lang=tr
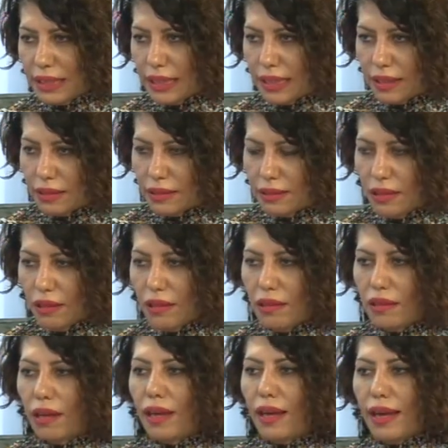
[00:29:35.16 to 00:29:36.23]
alana
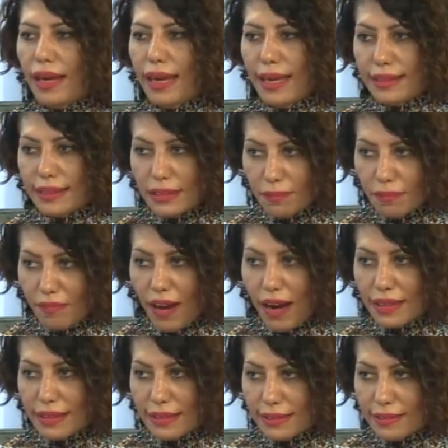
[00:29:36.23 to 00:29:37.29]
eğitim
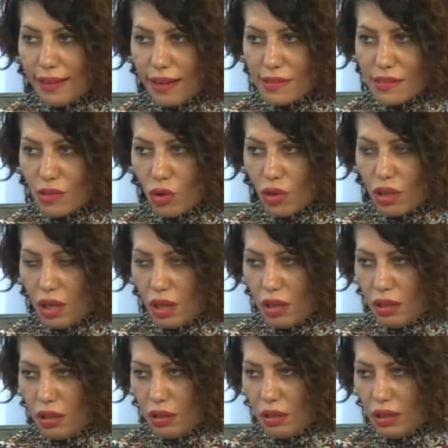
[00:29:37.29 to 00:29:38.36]
verdikten sonra
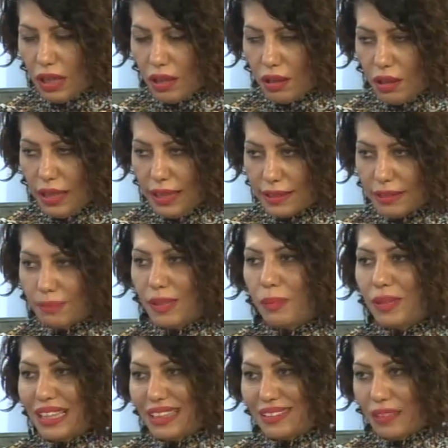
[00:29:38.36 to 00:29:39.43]
Hı. yani eğitimle
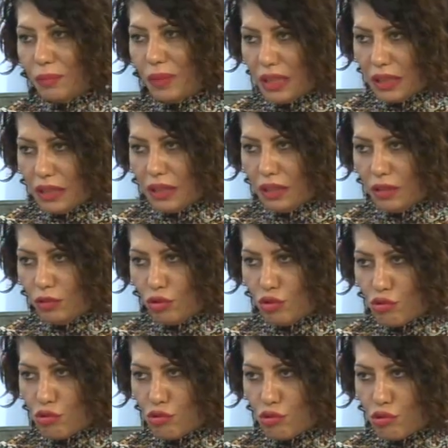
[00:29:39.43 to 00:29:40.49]
birlikte makineyi
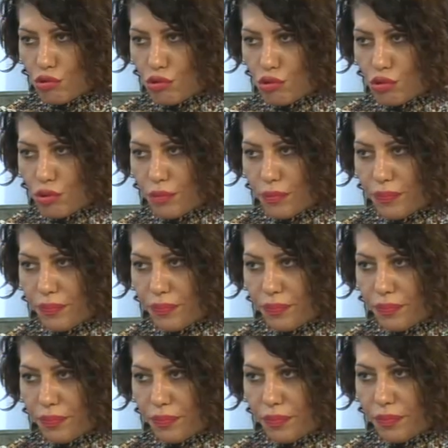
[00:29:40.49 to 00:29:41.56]
alıyorsun. Evet. Evet.
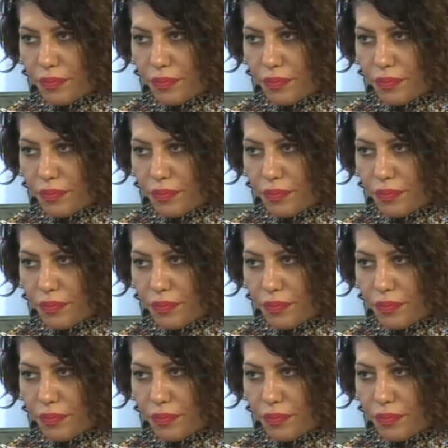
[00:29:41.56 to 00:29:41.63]
Yani